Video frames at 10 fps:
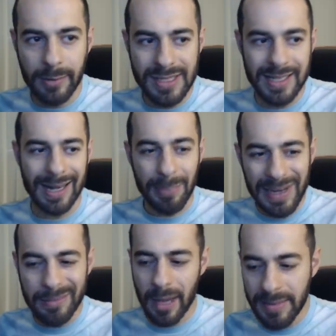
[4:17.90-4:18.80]
questa è la
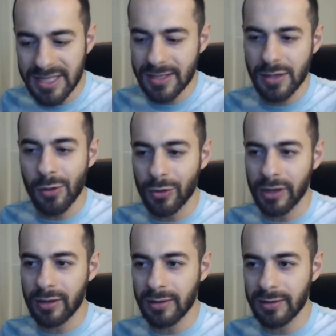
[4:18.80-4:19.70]
prima
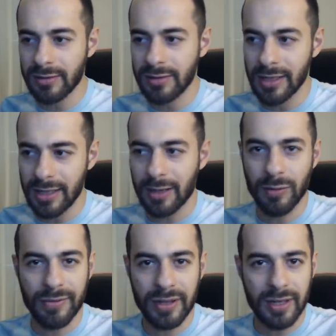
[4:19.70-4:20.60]
missione della
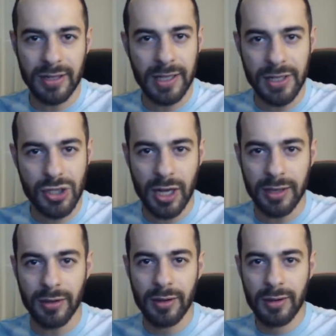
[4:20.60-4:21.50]
confraternita
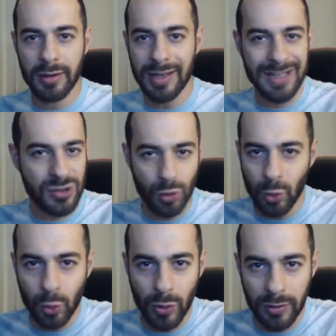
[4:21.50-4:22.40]
d'acciaio in
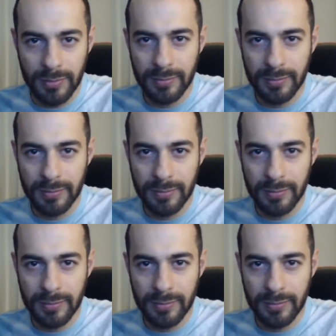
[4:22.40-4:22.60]
assoluto,